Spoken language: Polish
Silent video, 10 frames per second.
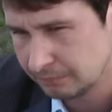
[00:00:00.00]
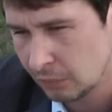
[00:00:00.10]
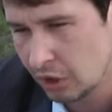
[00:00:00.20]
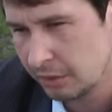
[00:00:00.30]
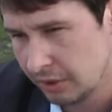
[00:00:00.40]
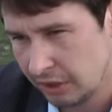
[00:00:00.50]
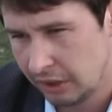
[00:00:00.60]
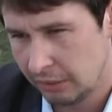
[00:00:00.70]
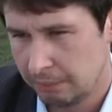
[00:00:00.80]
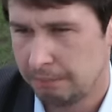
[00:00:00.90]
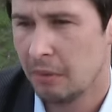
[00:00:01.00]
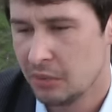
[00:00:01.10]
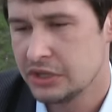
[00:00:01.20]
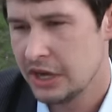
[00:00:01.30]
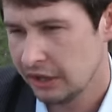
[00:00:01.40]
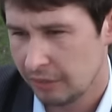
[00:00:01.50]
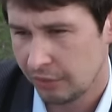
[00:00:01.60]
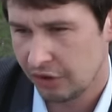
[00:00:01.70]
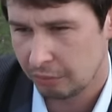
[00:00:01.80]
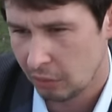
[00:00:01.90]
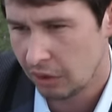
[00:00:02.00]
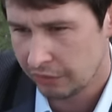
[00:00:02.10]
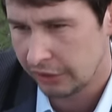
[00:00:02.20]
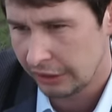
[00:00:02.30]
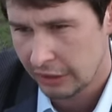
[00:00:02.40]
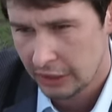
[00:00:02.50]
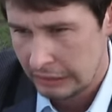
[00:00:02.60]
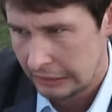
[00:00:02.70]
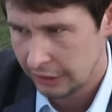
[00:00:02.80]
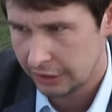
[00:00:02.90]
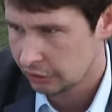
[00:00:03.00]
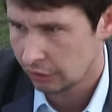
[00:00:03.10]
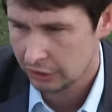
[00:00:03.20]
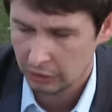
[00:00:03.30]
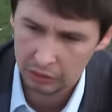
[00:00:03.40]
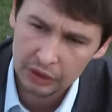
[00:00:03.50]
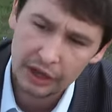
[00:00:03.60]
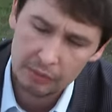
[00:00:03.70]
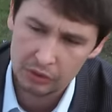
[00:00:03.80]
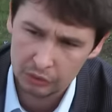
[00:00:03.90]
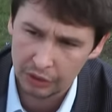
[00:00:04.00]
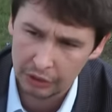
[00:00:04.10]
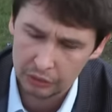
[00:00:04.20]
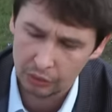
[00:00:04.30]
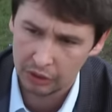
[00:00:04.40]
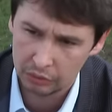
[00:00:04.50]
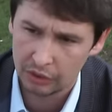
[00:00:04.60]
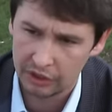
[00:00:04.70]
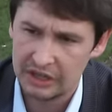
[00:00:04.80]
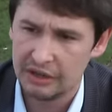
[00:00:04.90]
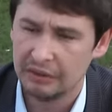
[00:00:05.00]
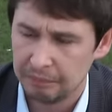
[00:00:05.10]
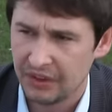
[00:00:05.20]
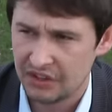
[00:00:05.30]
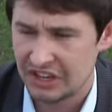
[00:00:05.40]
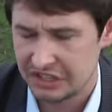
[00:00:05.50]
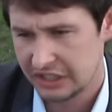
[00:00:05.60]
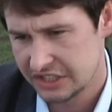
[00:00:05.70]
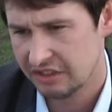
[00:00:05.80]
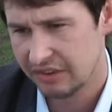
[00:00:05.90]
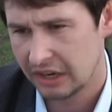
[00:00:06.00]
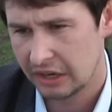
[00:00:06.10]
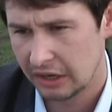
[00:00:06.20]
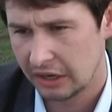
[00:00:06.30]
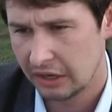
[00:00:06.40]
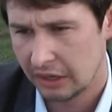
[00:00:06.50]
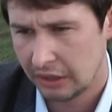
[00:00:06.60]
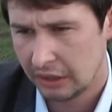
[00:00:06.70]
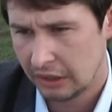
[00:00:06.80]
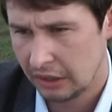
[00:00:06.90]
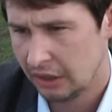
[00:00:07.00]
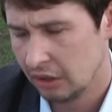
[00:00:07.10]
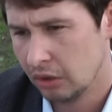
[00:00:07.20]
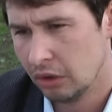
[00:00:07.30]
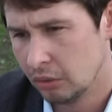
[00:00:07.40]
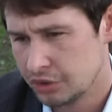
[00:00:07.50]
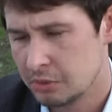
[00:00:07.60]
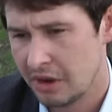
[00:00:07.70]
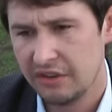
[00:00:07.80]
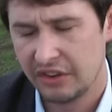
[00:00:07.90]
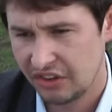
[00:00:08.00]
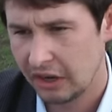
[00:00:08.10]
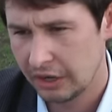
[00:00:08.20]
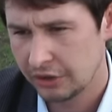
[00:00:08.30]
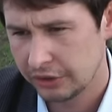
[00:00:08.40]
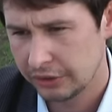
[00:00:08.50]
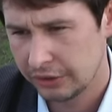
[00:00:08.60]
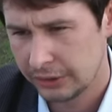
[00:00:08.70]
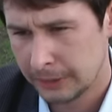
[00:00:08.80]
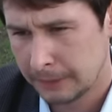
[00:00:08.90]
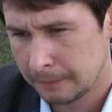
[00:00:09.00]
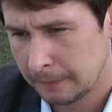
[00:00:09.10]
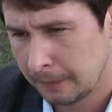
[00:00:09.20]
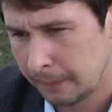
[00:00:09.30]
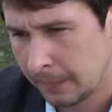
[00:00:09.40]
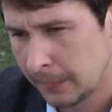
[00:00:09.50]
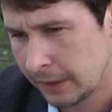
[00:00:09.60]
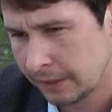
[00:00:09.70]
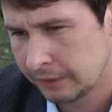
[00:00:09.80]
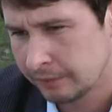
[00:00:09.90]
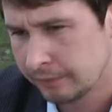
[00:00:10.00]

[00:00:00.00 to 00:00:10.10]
mogliby pomóc niejednemu zespołowi i to nie tylko takiemu, który, który, który skazany jest na walkę E, o utrzymanie w Ekstraklasie. Z tego co rozumiem, to znaczy, że w